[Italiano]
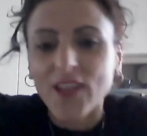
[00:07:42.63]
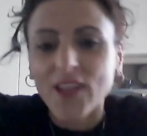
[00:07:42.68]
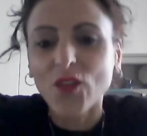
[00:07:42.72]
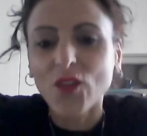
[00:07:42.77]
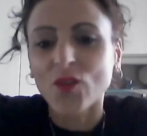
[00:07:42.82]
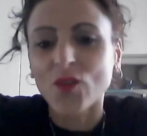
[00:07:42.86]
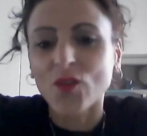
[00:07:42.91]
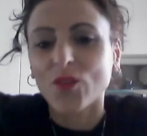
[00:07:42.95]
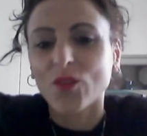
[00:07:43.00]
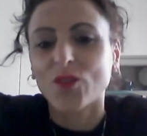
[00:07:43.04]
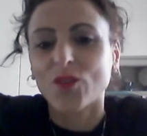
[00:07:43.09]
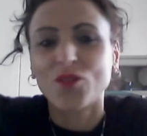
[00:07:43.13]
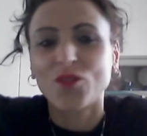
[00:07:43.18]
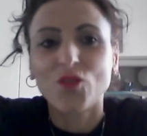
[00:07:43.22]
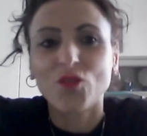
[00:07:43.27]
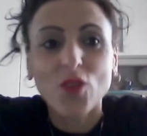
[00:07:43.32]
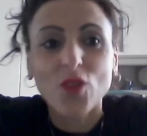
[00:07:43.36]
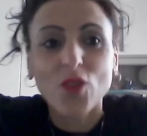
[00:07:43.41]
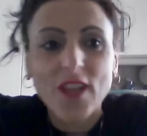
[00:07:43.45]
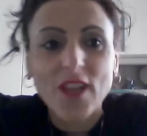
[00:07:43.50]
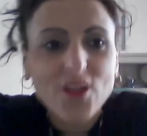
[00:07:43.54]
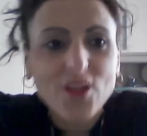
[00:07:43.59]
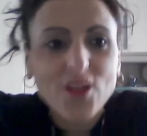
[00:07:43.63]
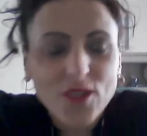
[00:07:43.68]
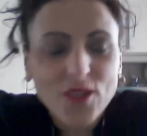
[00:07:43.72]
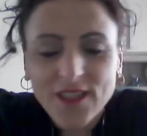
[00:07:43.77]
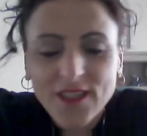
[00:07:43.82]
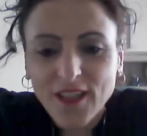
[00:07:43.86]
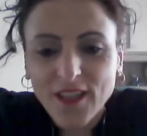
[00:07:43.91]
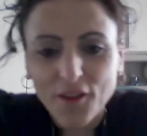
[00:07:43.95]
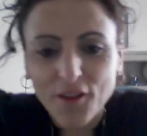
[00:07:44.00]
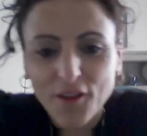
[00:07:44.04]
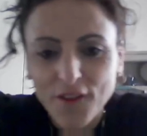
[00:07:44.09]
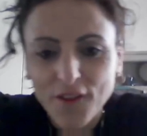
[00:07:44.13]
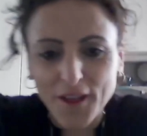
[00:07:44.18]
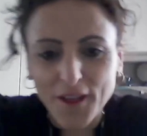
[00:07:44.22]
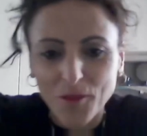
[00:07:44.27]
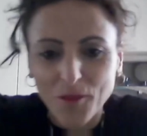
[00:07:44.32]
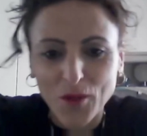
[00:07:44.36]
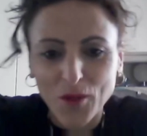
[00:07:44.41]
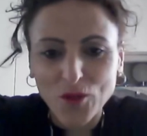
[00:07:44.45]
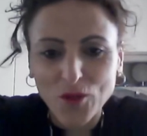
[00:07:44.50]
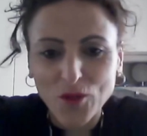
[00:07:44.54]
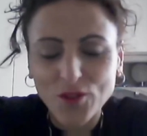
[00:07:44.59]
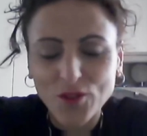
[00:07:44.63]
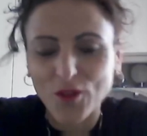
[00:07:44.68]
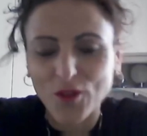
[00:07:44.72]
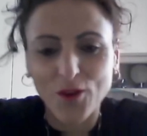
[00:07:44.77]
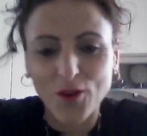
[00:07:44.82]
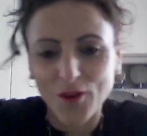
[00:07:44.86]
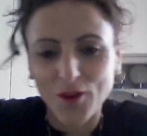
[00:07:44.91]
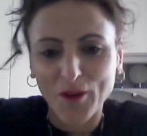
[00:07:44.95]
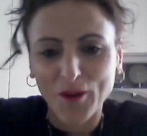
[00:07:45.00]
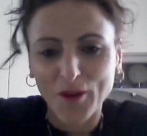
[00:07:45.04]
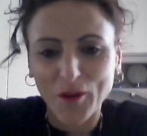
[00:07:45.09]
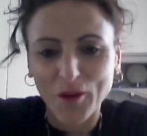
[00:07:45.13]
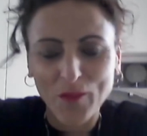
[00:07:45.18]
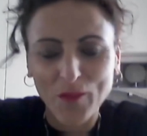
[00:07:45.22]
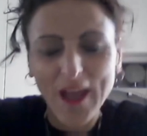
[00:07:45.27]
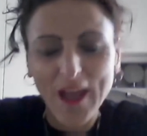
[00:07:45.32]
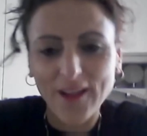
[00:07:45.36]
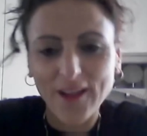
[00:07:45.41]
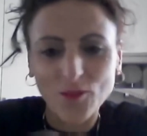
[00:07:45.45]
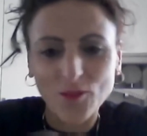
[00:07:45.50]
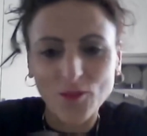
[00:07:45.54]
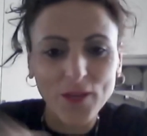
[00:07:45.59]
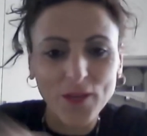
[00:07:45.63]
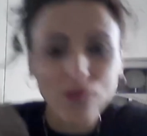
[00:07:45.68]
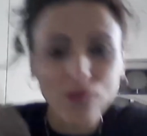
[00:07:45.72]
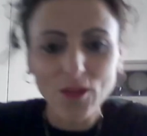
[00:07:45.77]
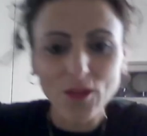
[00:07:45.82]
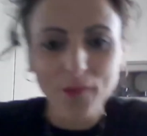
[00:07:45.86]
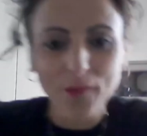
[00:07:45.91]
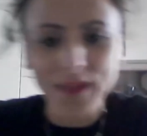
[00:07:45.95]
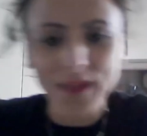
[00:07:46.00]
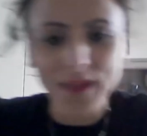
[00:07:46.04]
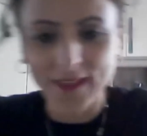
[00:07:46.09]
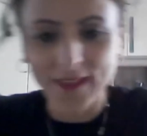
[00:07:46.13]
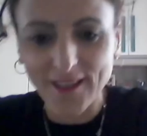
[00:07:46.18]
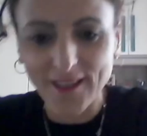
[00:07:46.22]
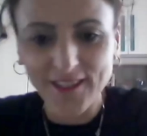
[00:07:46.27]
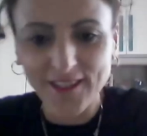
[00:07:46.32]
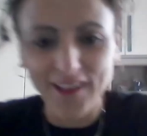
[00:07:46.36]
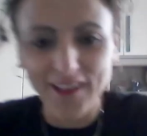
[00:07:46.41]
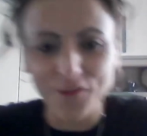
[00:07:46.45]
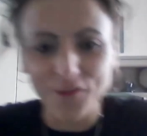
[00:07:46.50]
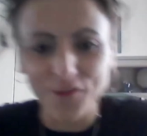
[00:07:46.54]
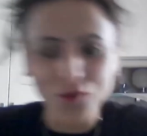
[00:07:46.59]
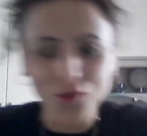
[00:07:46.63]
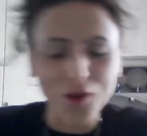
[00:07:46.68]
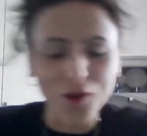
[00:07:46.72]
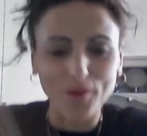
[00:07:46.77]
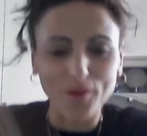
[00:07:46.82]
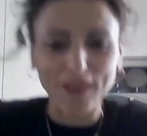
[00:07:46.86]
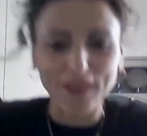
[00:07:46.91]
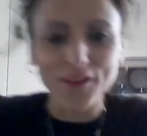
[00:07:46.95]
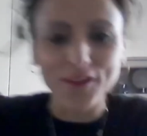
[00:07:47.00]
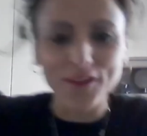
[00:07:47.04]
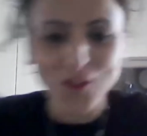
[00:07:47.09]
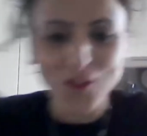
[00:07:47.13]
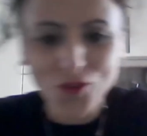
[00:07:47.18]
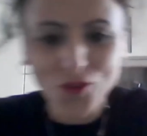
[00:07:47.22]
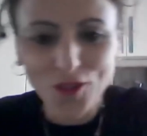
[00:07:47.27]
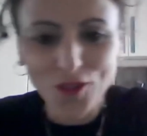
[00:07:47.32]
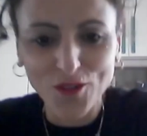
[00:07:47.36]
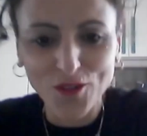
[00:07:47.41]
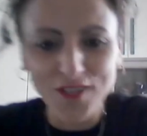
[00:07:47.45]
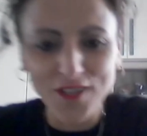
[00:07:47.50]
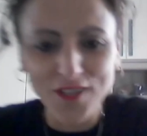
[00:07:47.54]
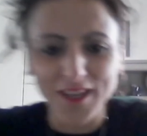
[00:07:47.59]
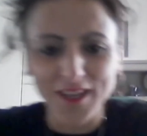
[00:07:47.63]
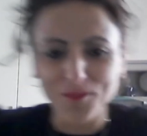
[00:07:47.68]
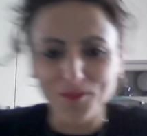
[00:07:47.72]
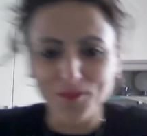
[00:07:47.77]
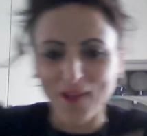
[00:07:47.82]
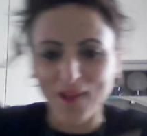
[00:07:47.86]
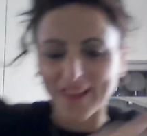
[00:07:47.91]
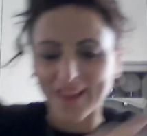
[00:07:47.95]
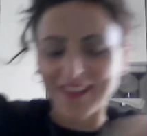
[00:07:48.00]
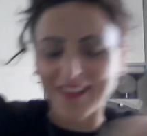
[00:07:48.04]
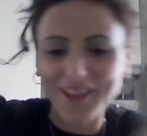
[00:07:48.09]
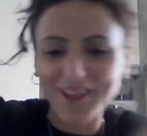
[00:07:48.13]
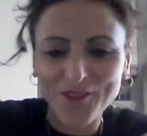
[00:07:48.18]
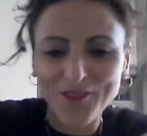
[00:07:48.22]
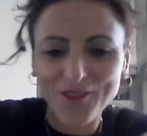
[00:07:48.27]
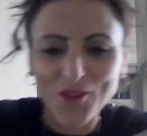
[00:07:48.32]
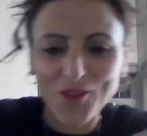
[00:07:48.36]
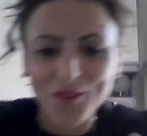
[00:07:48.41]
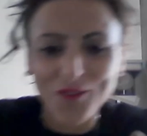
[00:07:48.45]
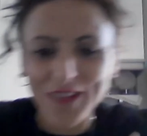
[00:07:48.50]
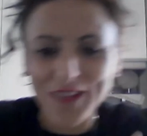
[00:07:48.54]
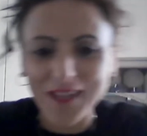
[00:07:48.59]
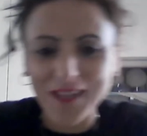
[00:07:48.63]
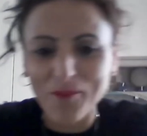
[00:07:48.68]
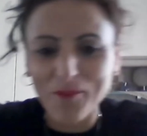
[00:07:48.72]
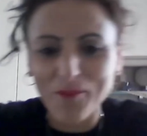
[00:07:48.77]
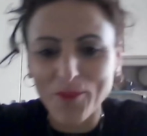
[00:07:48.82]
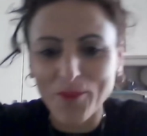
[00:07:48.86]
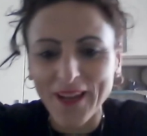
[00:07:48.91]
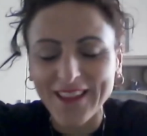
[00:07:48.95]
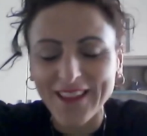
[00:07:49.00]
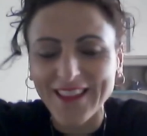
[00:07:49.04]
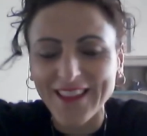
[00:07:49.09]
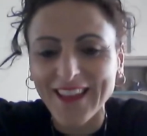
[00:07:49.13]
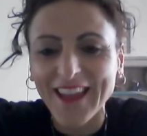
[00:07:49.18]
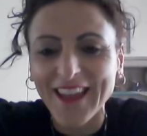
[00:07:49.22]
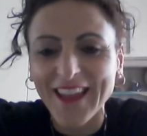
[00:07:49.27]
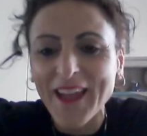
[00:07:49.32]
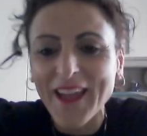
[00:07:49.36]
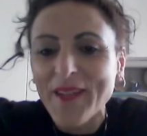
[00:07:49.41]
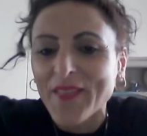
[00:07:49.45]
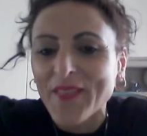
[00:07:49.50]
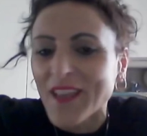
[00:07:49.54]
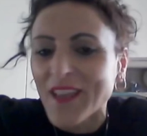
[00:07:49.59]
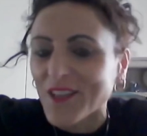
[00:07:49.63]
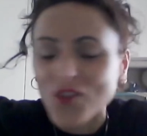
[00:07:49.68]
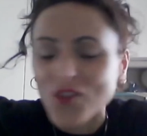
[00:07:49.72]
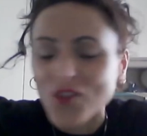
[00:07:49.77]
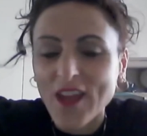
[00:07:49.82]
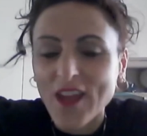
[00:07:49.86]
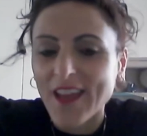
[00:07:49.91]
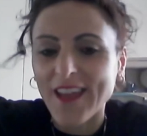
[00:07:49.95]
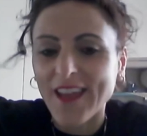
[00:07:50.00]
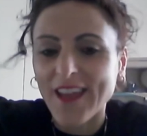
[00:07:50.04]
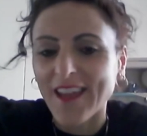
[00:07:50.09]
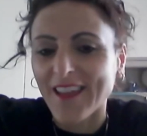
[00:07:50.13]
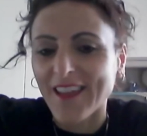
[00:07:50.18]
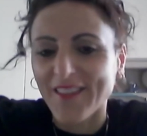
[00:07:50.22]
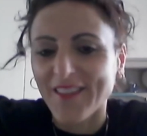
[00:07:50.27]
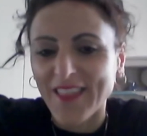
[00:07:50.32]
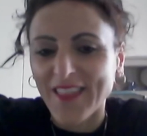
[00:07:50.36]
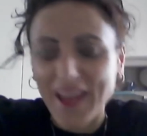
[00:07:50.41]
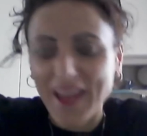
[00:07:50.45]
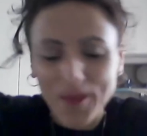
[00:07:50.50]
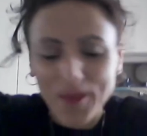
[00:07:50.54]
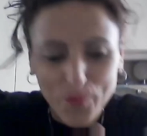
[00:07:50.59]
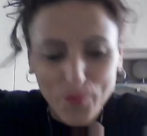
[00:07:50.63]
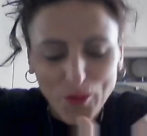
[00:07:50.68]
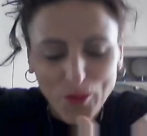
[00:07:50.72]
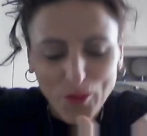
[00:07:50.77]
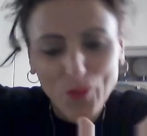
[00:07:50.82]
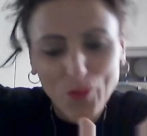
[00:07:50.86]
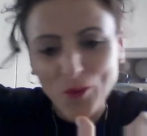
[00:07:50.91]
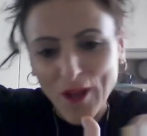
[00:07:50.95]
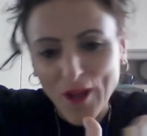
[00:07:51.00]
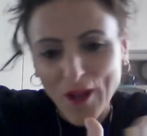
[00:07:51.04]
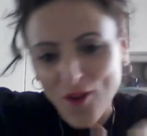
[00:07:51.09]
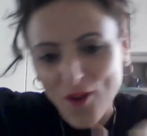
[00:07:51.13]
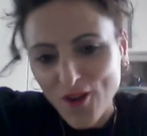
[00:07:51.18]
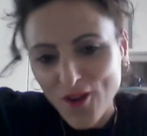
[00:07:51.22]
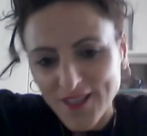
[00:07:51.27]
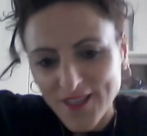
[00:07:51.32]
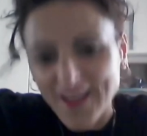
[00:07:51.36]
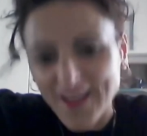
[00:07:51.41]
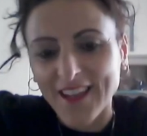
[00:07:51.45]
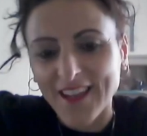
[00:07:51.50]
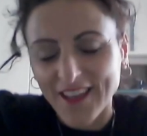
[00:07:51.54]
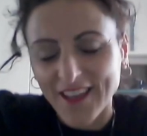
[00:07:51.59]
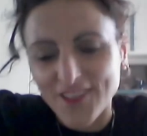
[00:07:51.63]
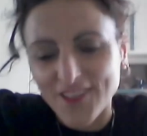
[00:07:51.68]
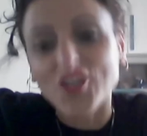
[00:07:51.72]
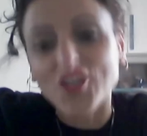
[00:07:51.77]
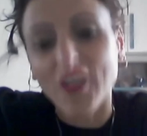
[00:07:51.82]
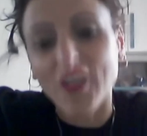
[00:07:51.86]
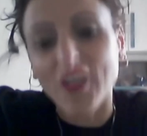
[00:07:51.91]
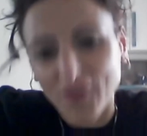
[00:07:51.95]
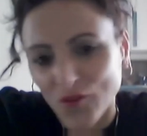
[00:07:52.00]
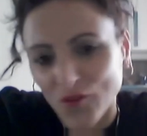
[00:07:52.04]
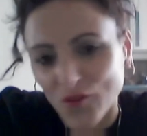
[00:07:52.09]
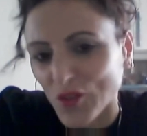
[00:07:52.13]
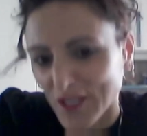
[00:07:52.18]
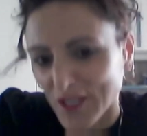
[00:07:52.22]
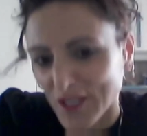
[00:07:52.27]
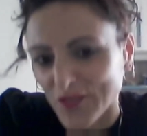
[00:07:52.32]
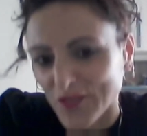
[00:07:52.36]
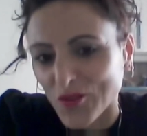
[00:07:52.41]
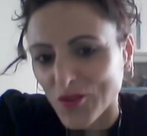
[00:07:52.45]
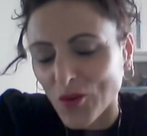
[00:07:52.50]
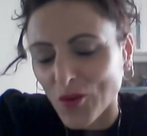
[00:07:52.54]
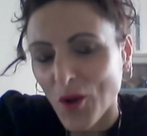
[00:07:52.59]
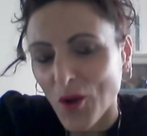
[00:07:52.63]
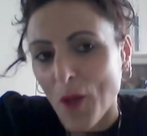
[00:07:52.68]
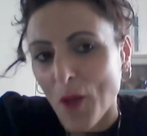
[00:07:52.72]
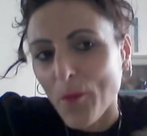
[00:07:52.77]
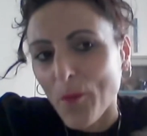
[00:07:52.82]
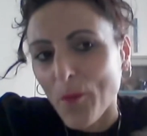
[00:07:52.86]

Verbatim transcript: Io non riesco a stare ferma, non lo so, mi alzo, prendo una penna, sì, la fotocopia la faccio io, sì, aspetta, devo, vado a prendere. Cioè, è proprio una cosa che ce l'avevo dentro.